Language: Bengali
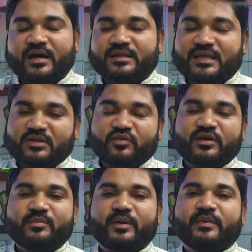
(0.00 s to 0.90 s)
আর
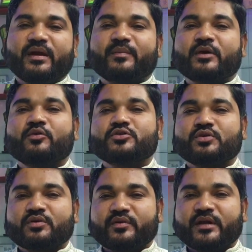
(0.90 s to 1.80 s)
তাৎক্ষণিকভাবে আমরা
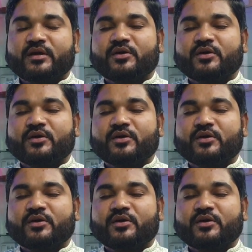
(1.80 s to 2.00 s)
গোসল করে